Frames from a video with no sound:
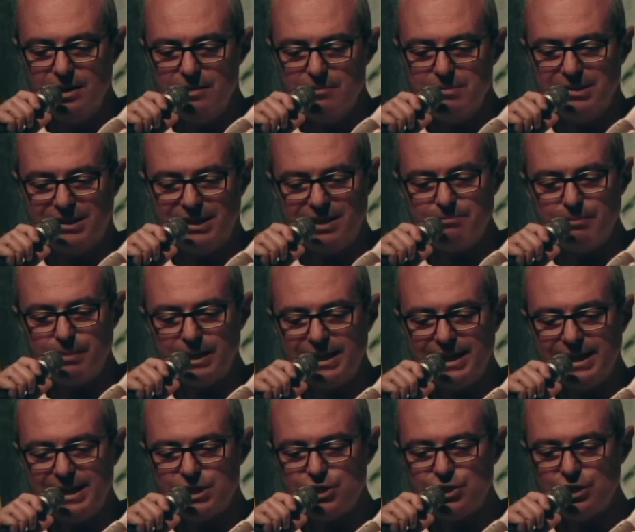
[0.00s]
mi sembra di
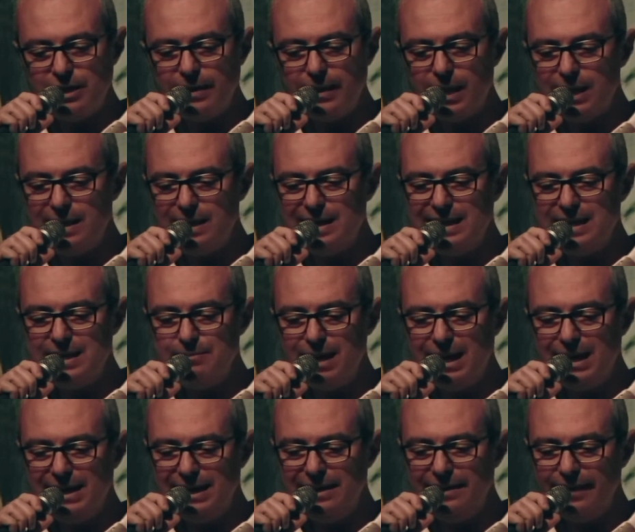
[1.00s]
cacciare degli
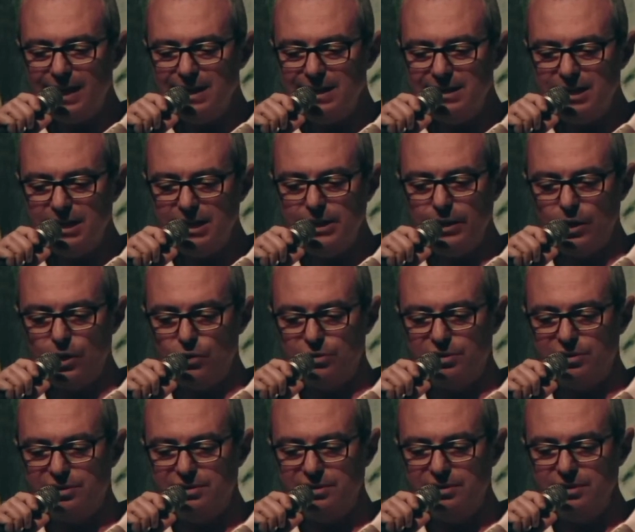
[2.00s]
animali grandi e
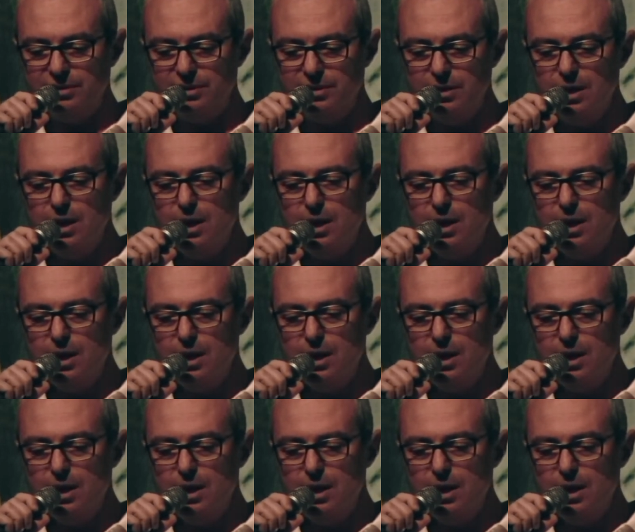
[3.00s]
grossi.